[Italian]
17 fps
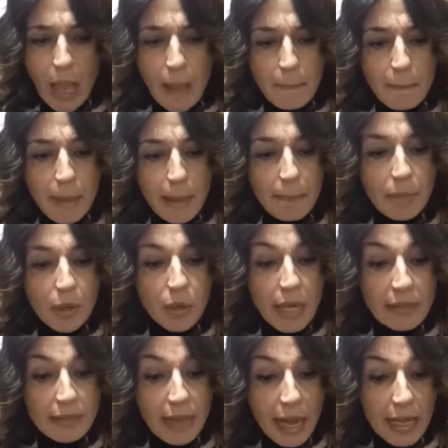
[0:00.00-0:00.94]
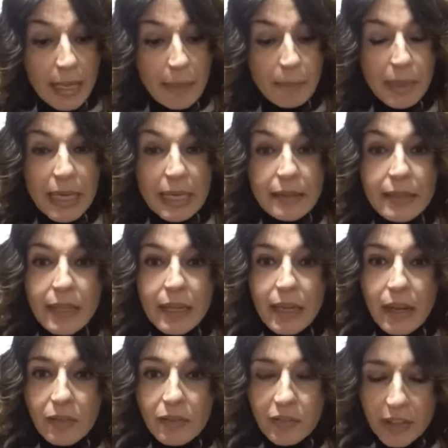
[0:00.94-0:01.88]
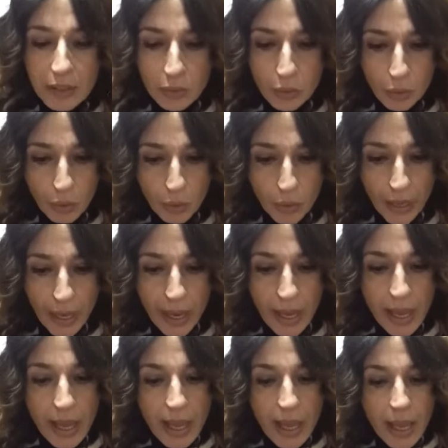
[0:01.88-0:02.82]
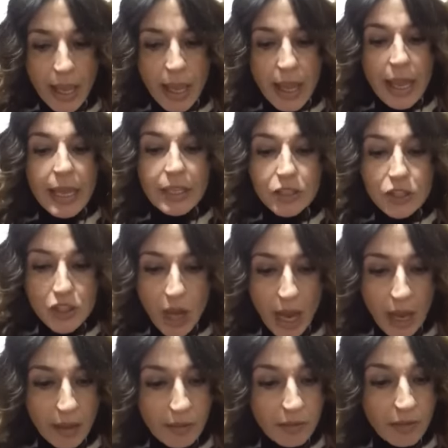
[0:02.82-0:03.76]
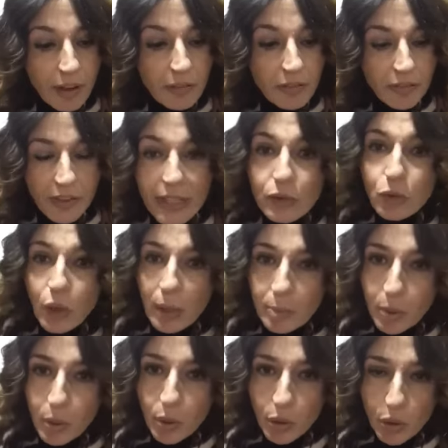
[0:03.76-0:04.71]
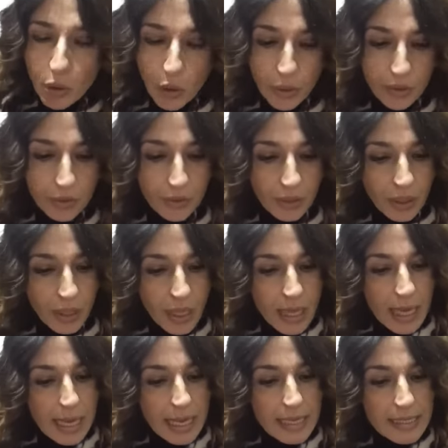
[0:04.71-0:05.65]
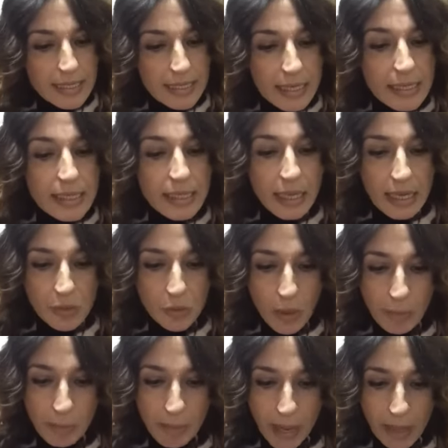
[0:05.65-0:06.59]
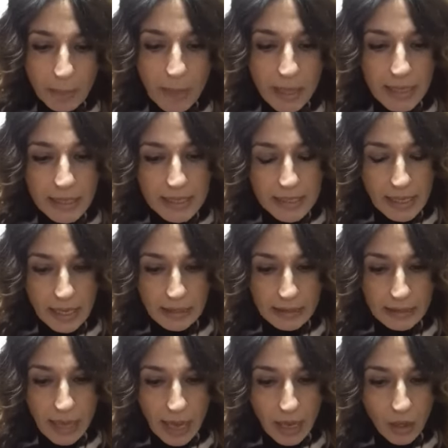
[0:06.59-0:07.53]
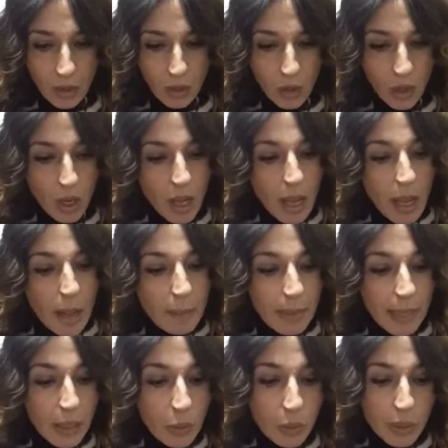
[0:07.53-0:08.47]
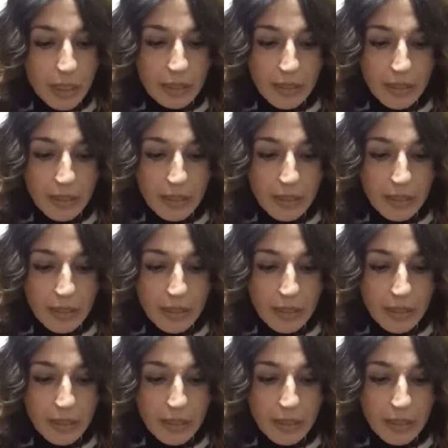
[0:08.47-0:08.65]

Babbo Natale prende il raffreddore. E già, fa freddo al Polo Nord e senza la sua barba a riscaldarlo, per lui è